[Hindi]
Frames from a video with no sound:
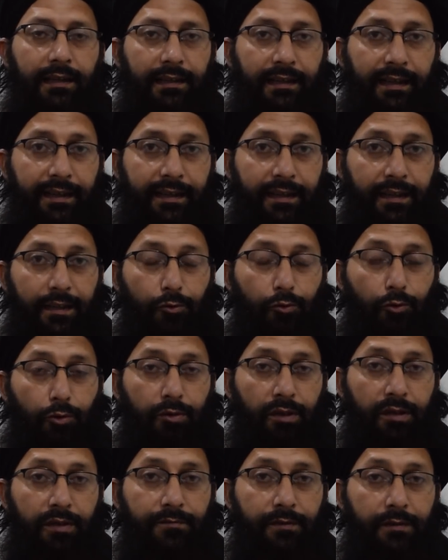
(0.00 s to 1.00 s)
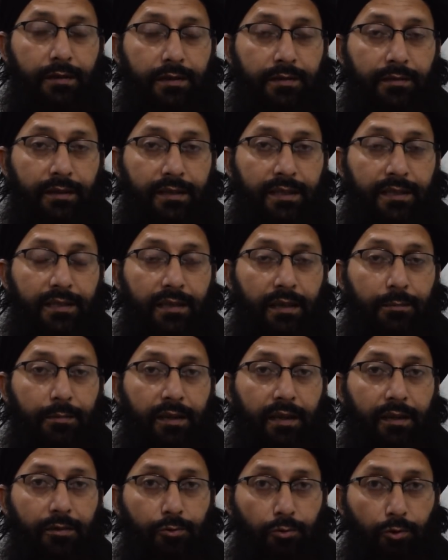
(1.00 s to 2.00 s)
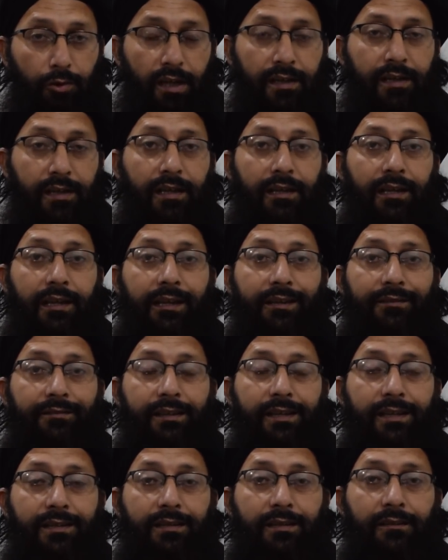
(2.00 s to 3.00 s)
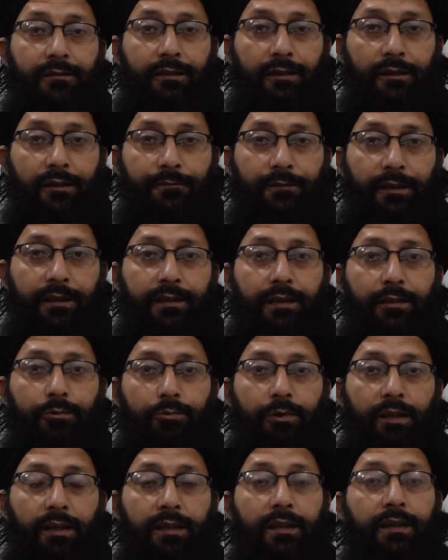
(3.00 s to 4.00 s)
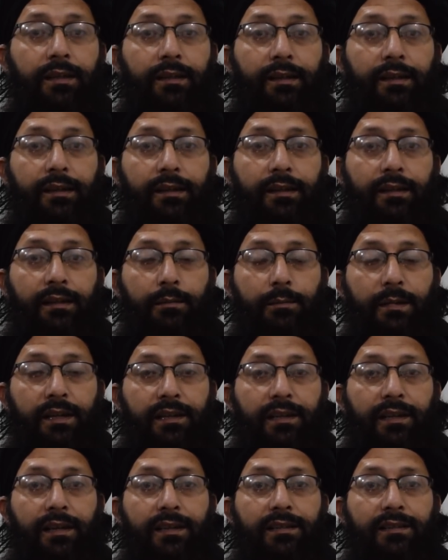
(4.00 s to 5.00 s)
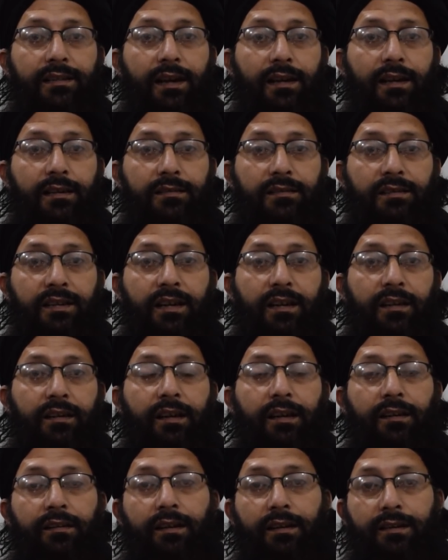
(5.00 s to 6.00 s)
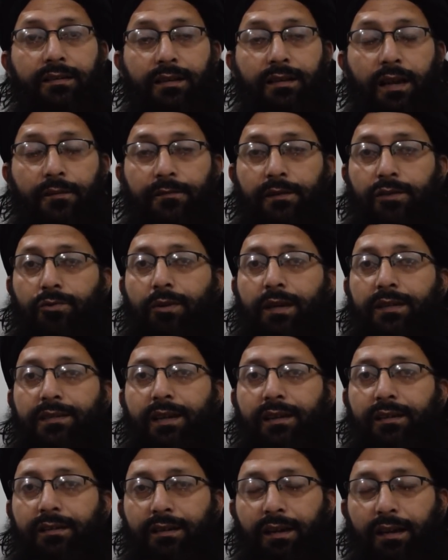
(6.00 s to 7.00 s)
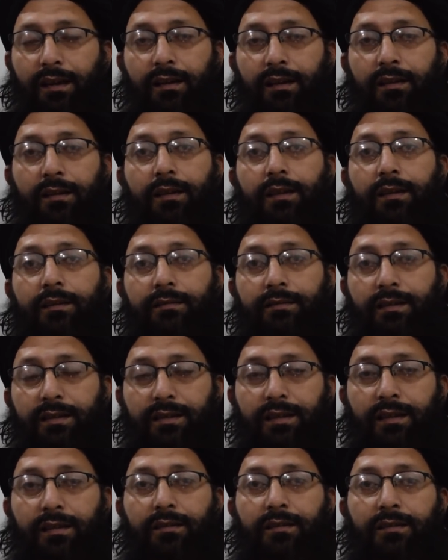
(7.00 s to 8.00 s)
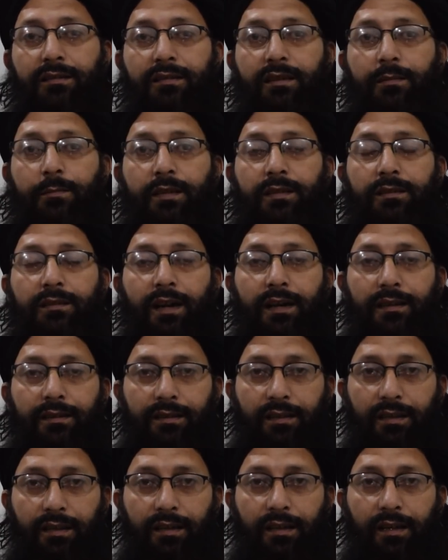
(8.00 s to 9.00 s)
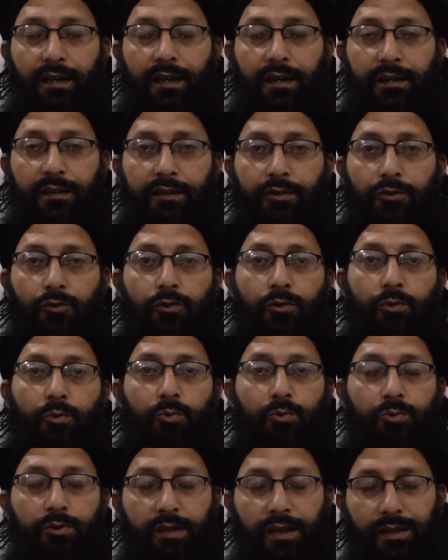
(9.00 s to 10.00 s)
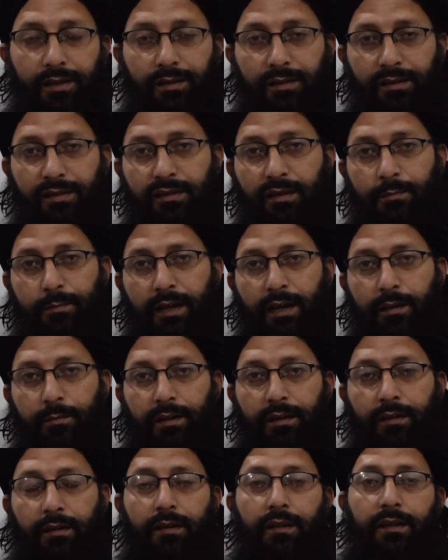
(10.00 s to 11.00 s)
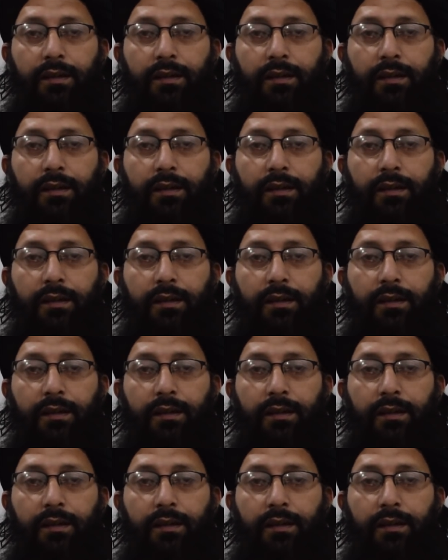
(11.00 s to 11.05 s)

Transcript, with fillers: लेकिन ये दो दिन फवाद चौधरी साहब का रोला डालने की वजह से ये फायदा हुआ कि कमेटी का इजलास डेढ़ घंटा इजाफी जो है जारी रहा जिसके नतीजे में शहादतें आईं और उसके नतीजे में हमें